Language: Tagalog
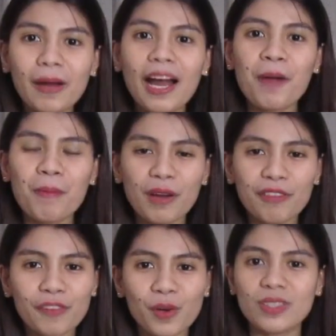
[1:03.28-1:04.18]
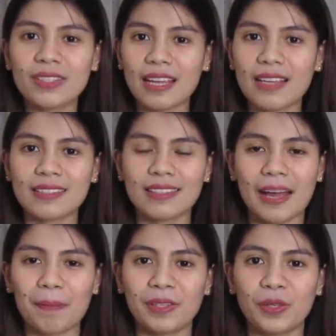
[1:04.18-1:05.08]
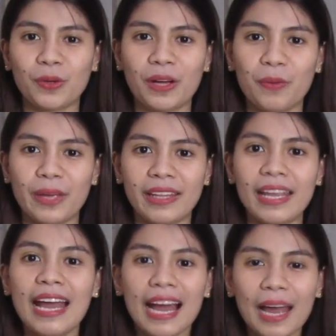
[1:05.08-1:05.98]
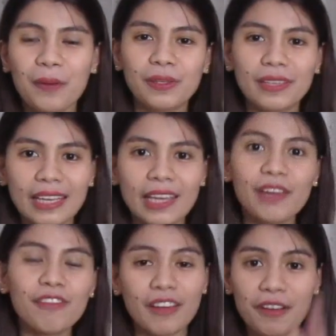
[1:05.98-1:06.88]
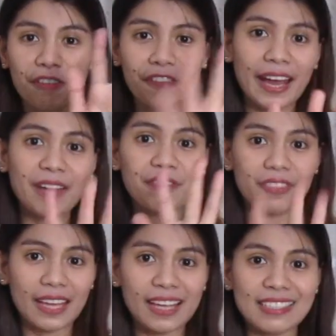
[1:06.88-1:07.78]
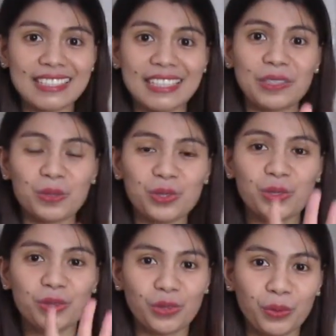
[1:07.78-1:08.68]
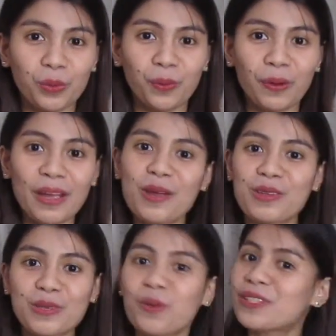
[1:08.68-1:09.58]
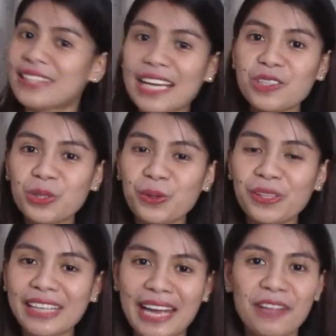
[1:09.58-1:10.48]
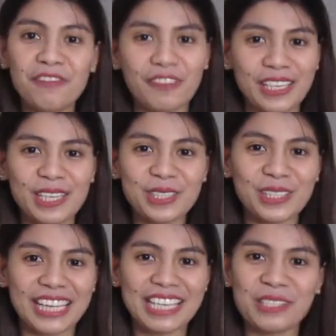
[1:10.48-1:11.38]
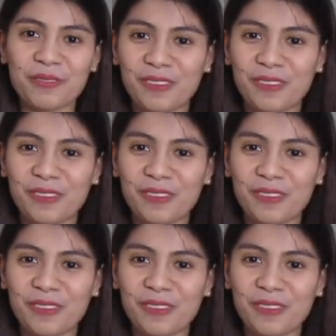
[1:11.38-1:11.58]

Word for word: ba ang mga first things na dapat niyong gawin? I will give five things that you should do. So stay tuned and finish this